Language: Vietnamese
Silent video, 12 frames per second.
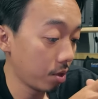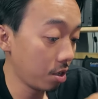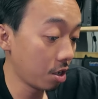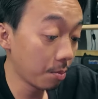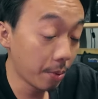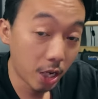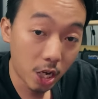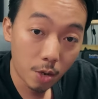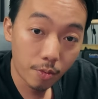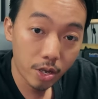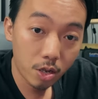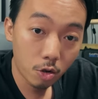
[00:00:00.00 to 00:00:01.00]
dương
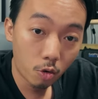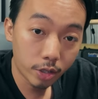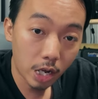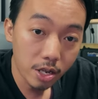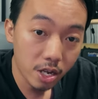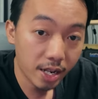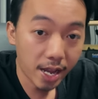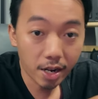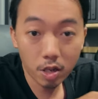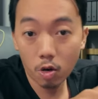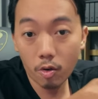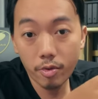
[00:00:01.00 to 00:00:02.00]
phở vì vô tới dương can
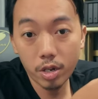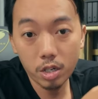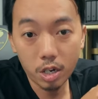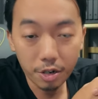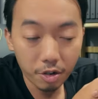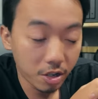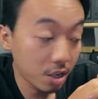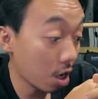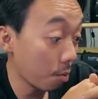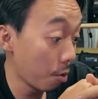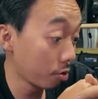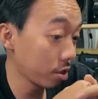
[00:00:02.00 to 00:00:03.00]
là vô review chọn đương nhau
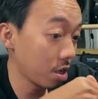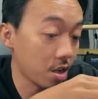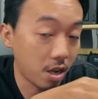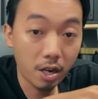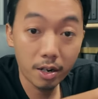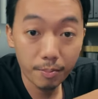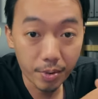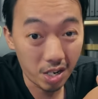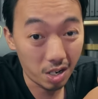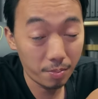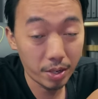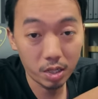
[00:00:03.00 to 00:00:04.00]
gặp bông ta hiện
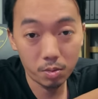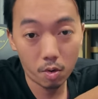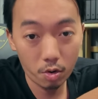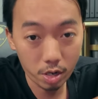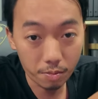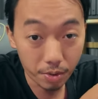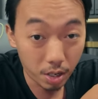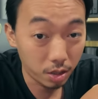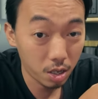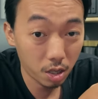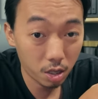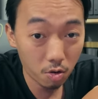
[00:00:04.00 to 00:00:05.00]
phở Facebook hiện phở
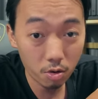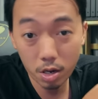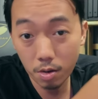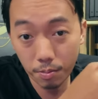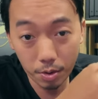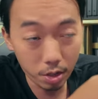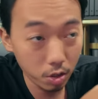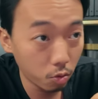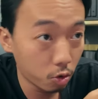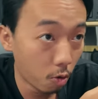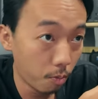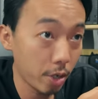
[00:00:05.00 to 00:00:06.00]
TikTok hiện phở
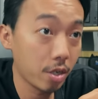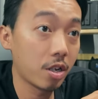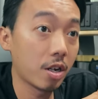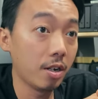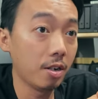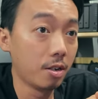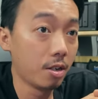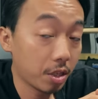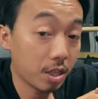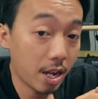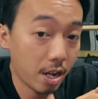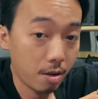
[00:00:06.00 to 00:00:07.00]
YouTube ấy chẳng
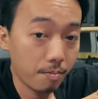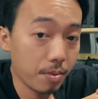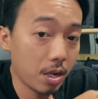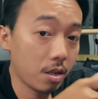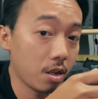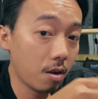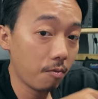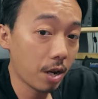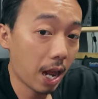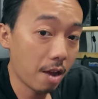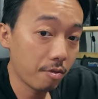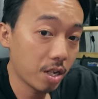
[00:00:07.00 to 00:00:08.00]
bàn tay bên để dương
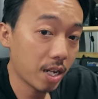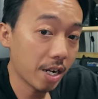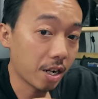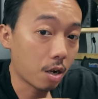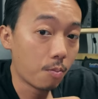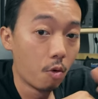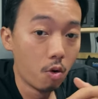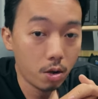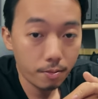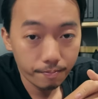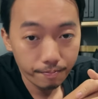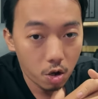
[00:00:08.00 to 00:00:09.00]
lai vi can là buông
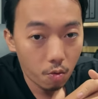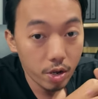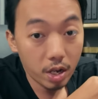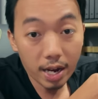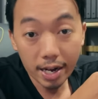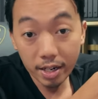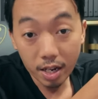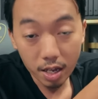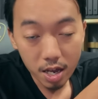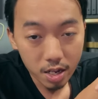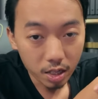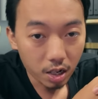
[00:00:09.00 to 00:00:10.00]
cầu viết can để
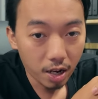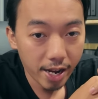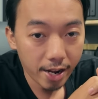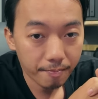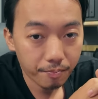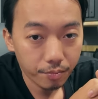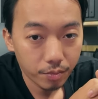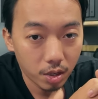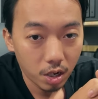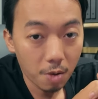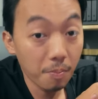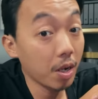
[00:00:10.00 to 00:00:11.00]
nghi chẳng lẽ
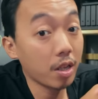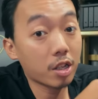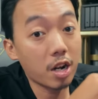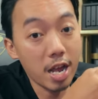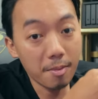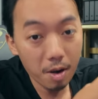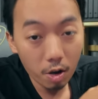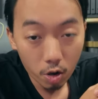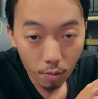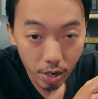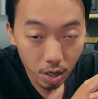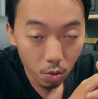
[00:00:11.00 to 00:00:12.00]
hay bên để lẽ máu
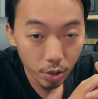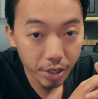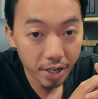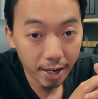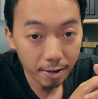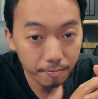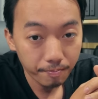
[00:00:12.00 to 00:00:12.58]
cầu viết khổ thế này